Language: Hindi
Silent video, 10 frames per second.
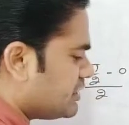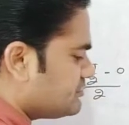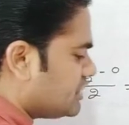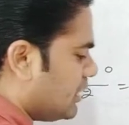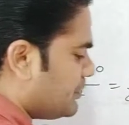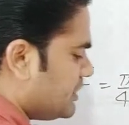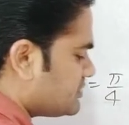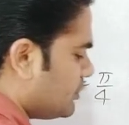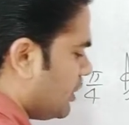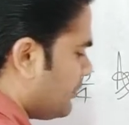मतलब जहाँ पे
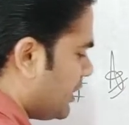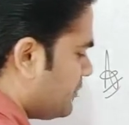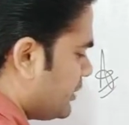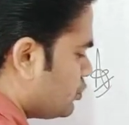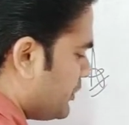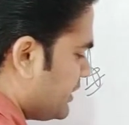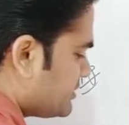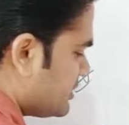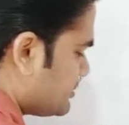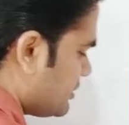एक्स है वहाँ पाई बाई टू
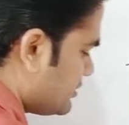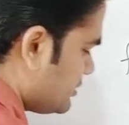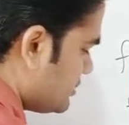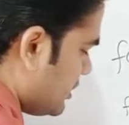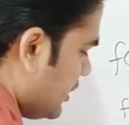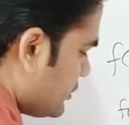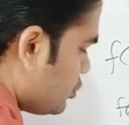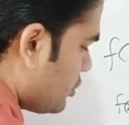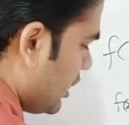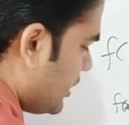माइनस एक्स रख दीजिए
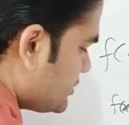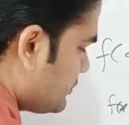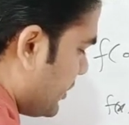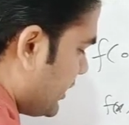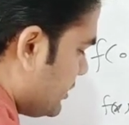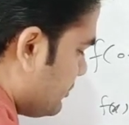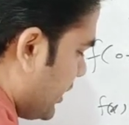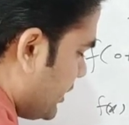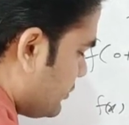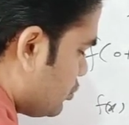तो कास पाई
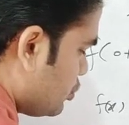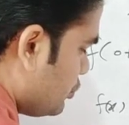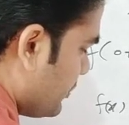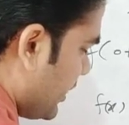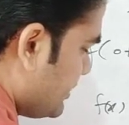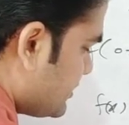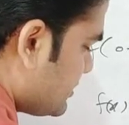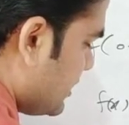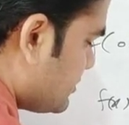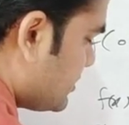बाई टू
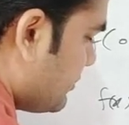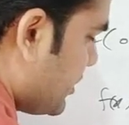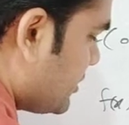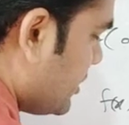माइनस एक्स जब रख